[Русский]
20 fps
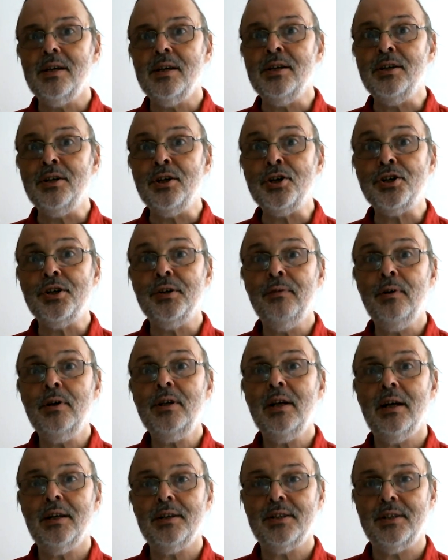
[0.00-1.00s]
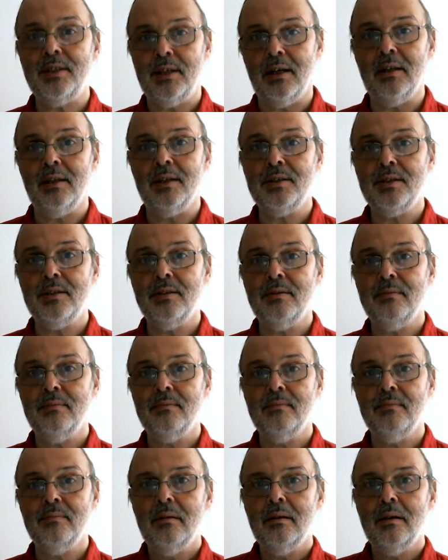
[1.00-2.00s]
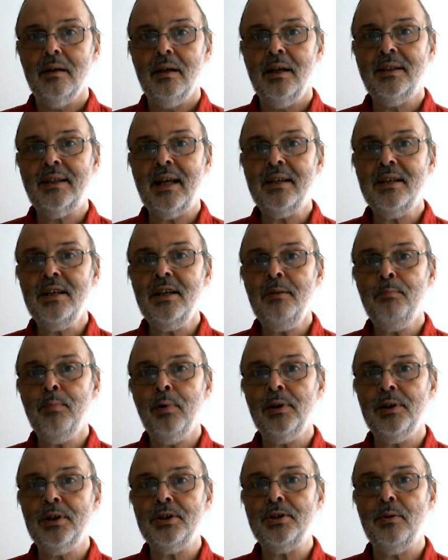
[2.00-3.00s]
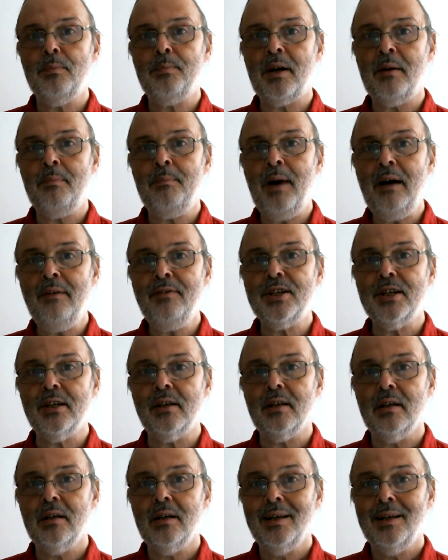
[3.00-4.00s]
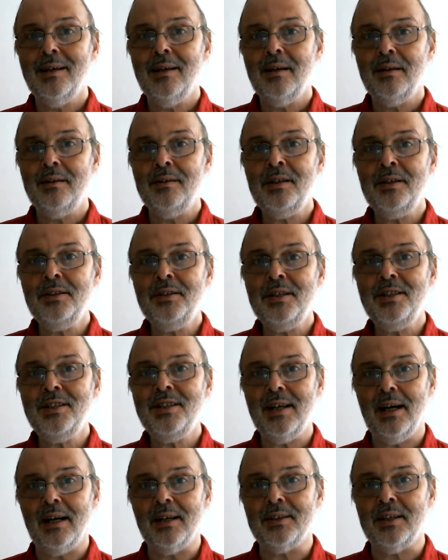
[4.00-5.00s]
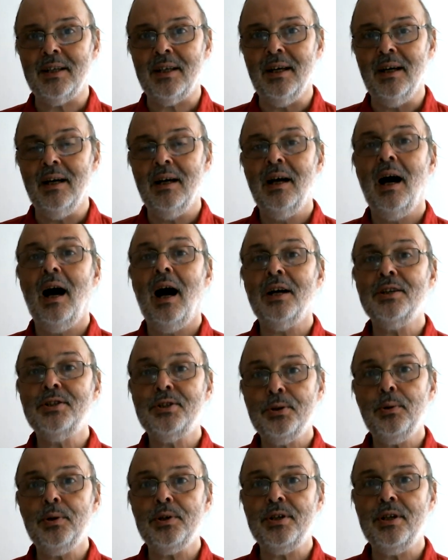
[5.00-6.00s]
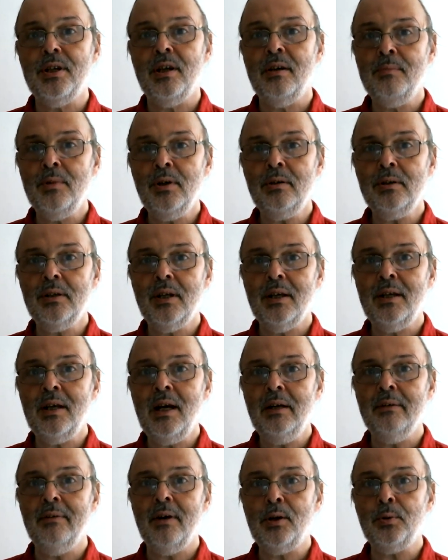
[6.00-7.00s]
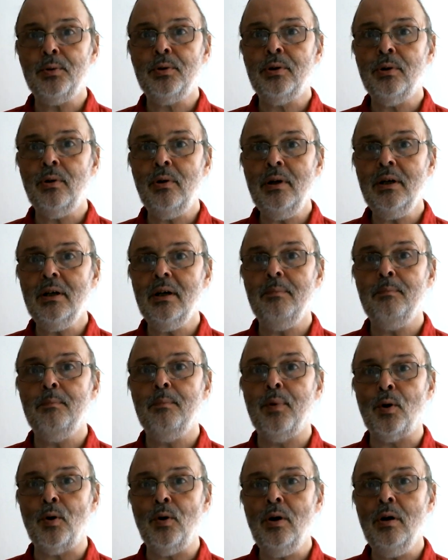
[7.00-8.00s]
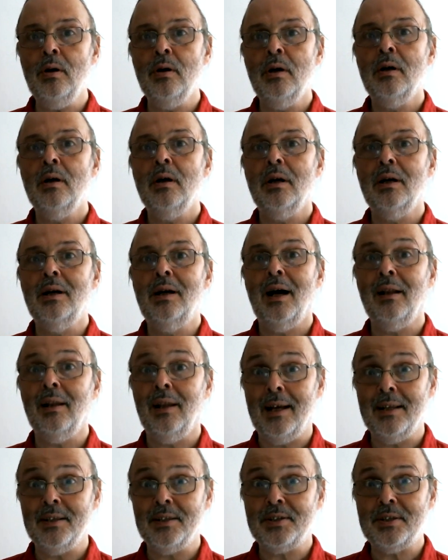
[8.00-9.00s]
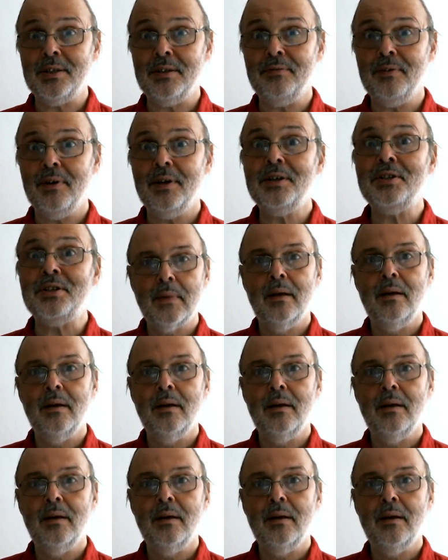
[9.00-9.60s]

и ничего не осталось. И таких полностью пропавших не десятки, а сотни имен, и я говорю только про голландцев.